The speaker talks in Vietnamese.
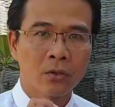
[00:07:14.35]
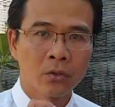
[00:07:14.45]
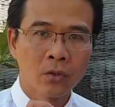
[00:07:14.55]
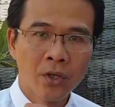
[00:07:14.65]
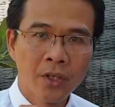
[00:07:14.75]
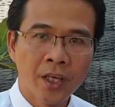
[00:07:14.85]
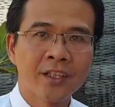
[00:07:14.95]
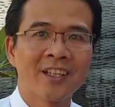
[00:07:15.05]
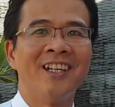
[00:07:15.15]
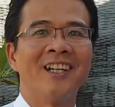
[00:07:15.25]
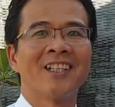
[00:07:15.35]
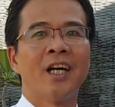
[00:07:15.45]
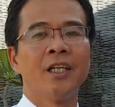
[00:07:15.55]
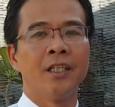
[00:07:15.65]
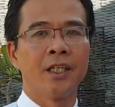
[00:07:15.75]
Tuy nhiên trên thực tế
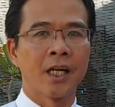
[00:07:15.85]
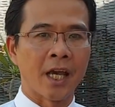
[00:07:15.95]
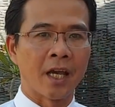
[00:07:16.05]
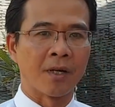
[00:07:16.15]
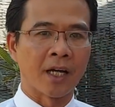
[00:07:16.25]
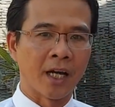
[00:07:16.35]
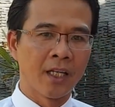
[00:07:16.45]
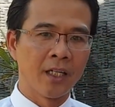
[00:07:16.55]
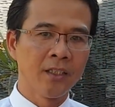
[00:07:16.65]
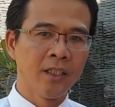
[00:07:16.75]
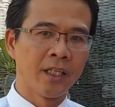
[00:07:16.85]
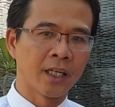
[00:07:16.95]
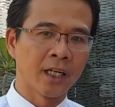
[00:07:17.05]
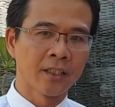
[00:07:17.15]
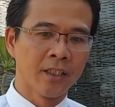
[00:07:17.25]
những ngân hàng mà Thái Lớn liên
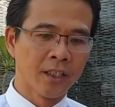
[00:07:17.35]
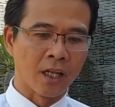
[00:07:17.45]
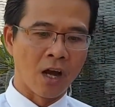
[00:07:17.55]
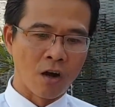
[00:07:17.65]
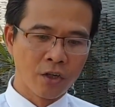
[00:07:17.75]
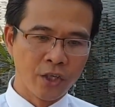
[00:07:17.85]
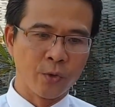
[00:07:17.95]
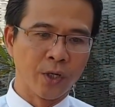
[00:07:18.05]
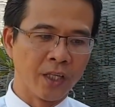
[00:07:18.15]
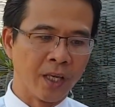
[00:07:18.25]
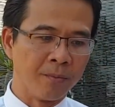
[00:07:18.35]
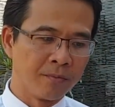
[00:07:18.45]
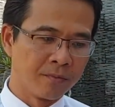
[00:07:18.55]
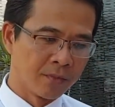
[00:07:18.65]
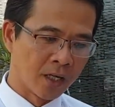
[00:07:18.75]
kết, thứ nhất là họ có nhiều kinh nghiệm,
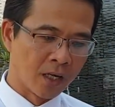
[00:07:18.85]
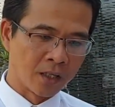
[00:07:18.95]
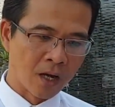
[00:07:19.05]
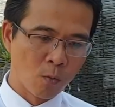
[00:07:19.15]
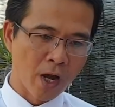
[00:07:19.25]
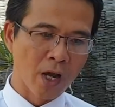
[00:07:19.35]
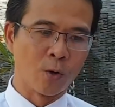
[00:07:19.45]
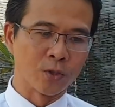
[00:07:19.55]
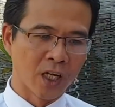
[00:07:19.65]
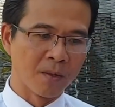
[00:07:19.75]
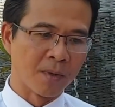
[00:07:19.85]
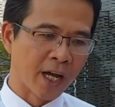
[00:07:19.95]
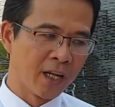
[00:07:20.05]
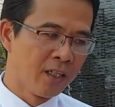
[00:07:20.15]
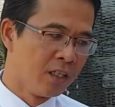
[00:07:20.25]
à, thông qua cái hồ sơ mà Thái
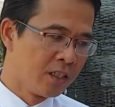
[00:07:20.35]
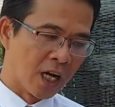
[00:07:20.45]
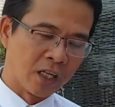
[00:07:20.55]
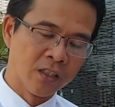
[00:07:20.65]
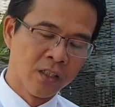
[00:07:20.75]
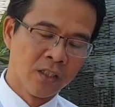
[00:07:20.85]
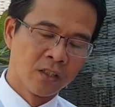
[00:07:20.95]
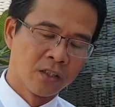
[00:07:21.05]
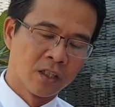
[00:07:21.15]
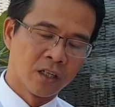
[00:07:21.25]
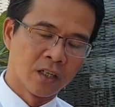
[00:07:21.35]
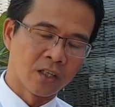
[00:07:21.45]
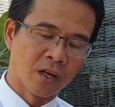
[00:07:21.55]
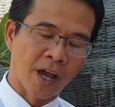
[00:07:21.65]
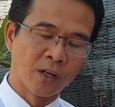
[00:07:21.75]
Lớn hướng dẫn à, cho
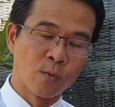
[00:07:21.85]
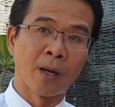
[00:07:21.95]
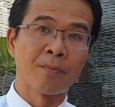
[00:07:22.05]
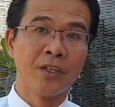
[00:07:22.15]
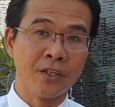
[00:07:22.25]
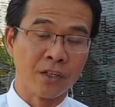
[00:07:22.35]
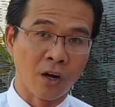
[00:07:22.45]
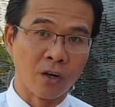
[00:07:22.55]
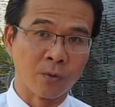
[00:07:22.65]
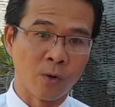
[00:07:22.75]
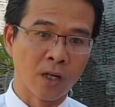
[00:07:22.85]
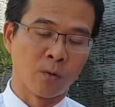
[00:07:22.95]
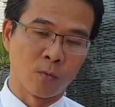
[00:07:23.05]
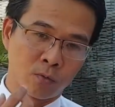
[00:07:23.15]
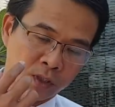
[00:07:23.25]
bạn cung cấp như vừa rồi hoặc
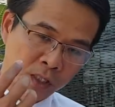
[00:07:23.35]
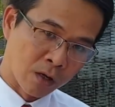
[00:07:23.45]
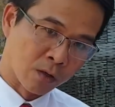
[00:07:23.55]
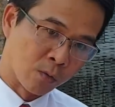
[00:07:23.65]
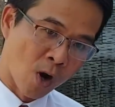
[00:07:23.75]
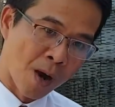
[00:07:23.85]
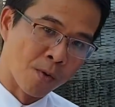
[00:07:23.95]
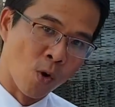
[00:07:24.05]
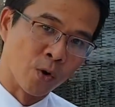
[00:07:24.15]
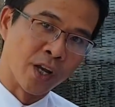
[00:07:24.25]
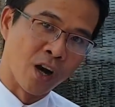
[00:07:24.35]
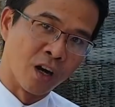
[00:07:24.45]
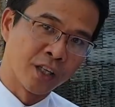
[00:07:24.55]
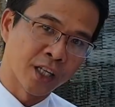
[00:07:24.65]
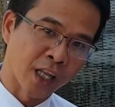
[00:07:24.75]
là qua một cuộc điện thoại với
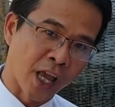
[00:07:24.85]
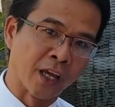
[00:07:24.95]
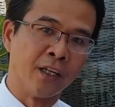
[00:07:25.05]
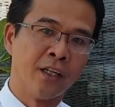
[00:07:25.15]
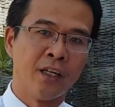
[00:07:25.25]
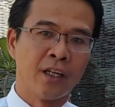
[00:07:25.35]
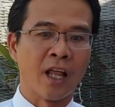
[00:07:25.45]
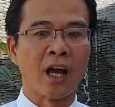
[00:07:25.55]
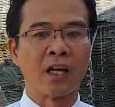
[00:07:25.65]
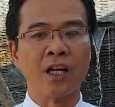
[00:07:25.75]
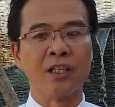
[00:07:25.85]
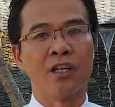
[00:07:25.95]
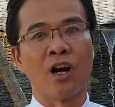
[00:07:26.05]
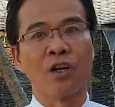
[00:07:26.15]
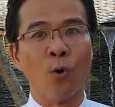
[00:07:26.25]
khách hàng là gần như
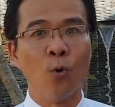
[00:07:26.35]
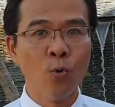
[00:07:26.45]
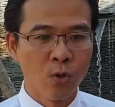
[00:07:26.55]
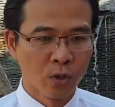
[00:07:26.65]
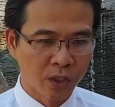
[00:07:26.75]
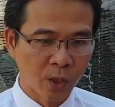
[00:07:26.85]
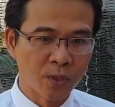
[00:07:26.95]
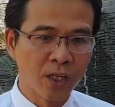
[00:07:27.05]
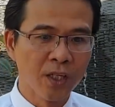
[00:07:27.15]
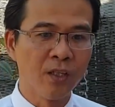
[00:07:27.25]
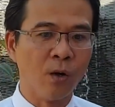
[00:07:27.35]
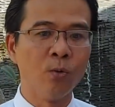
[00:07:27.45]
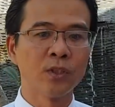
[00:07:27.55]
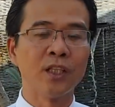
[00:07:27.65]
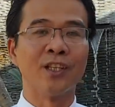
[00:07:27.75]
họ đủ tiêu chí, đủ
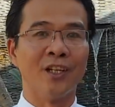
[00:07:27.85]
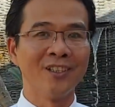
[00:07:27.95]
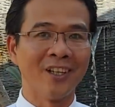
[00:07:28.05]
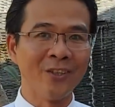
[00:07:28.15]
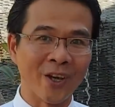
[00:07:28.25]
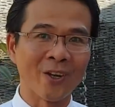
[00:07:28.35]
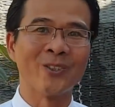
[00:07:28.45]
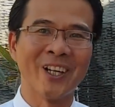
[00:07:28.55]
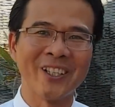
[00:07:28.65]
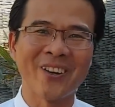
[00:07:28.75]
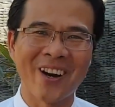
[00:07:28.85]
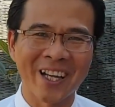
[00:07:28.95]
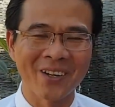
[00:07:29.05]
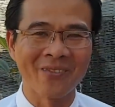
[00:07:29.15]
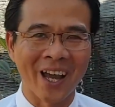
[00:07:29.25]
tin tưởng để duyệt hồ sơ cho vay
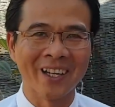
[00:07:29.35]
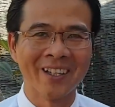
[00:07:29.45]
các bạn.